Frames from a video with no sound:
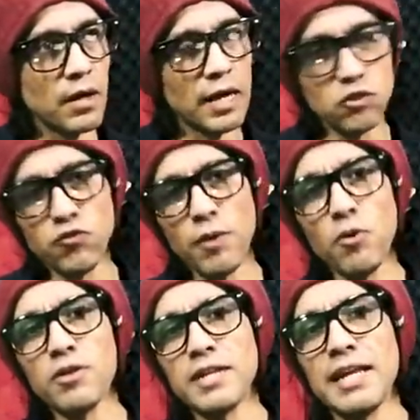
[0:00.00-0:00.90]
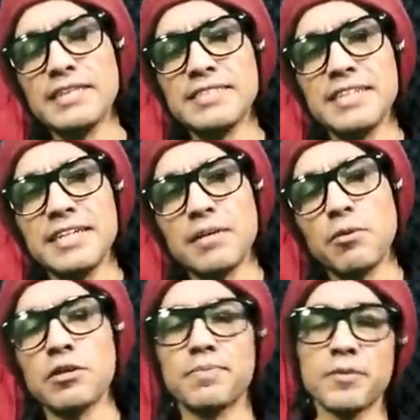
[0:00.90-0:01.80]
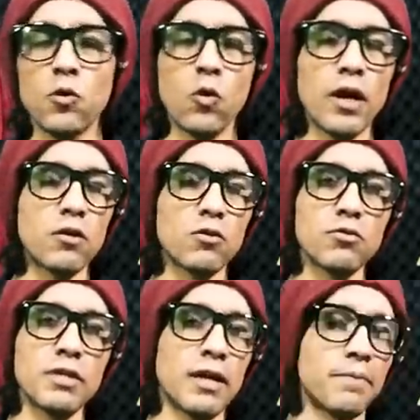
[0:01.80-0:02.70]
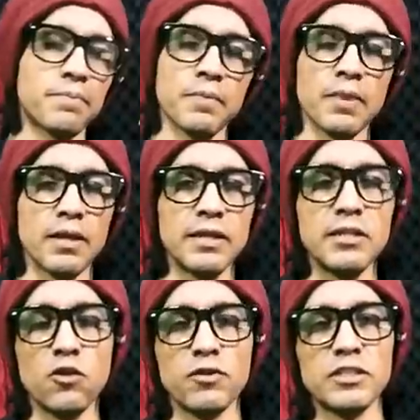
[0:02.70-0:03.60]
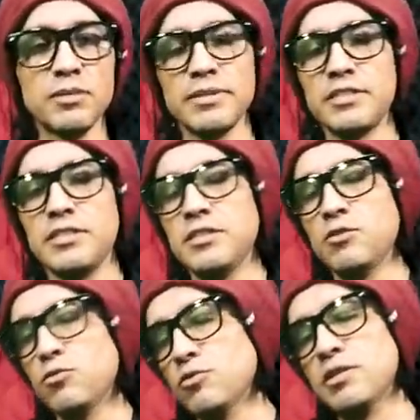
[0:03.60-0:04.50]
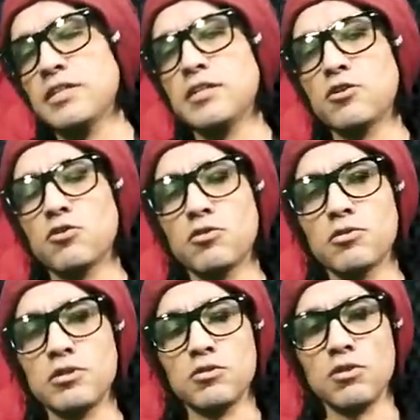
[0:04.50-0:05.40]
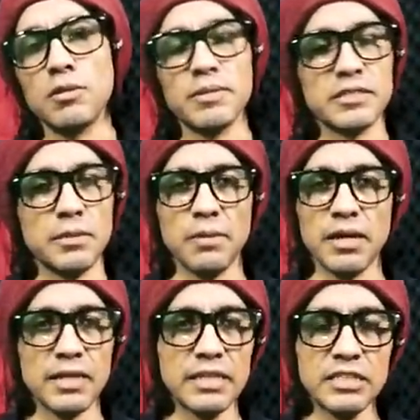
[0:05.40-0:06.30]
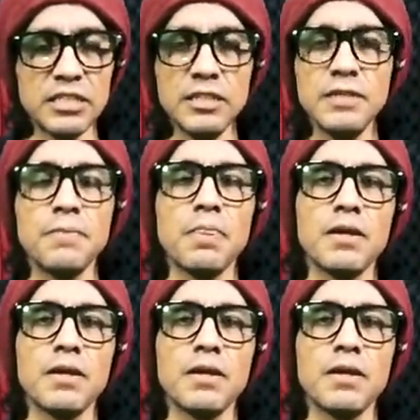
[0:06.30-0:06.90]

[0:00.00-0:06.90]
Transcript: A su favor de Lance diré que, bueno, jugar con una línea ofensiva sin ningún dinero titular más que McClinchy,